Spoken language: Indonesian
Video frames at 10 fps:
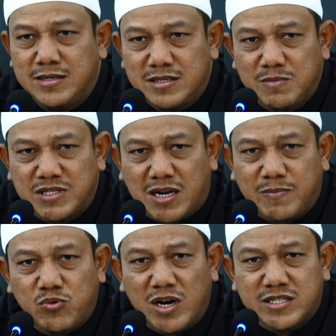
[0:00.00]

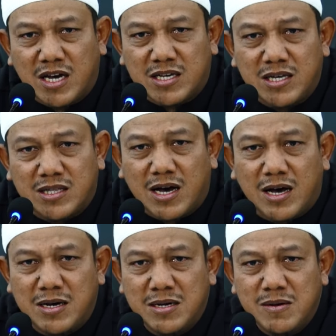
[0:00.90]
sementara puasa kita
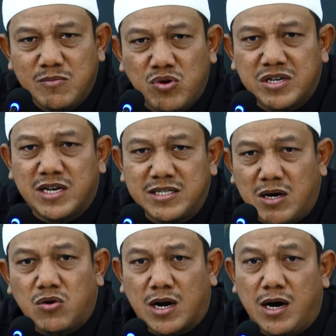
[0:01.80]

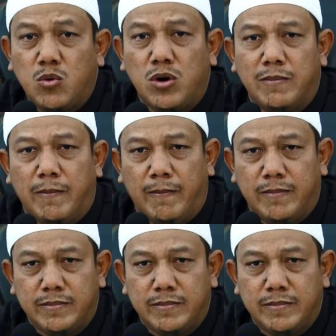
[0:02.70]
puasanya orang awam